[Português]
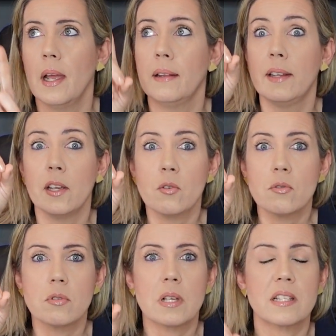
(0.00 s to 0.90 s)
É
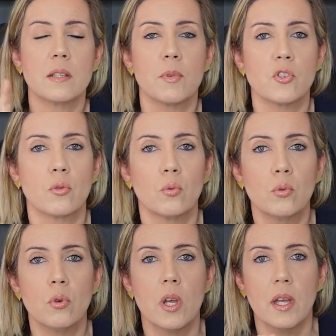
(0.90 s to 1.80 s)
Deus acima de
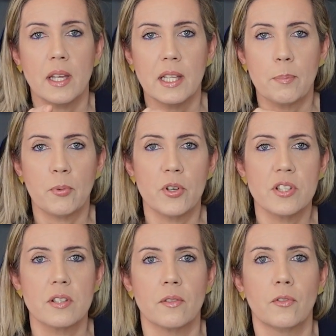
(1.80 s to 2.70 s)
tudo e
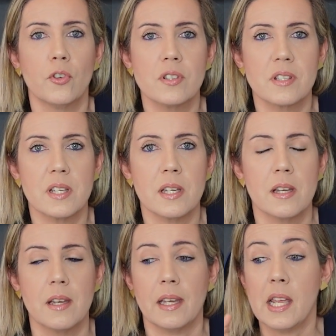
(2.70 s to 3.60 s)
depois você
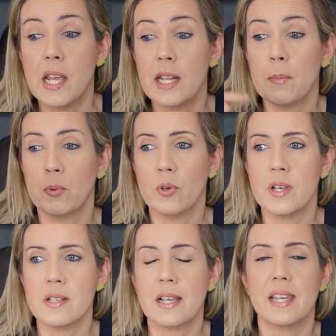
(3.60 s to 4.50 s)
e
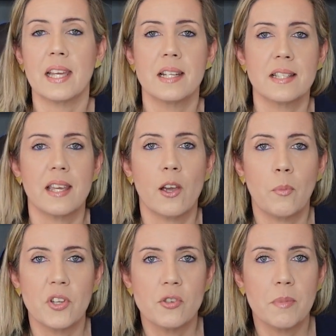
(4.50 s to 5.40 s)
depois aqueles que
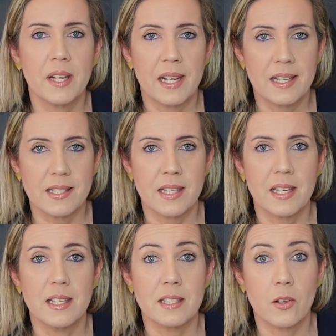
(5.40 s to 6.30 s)
realmente merecem
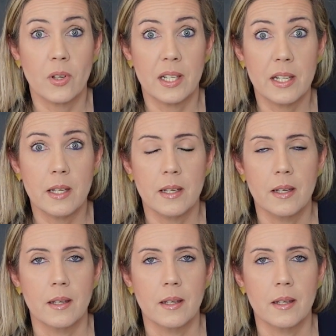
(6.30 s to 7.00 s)
e que estão ali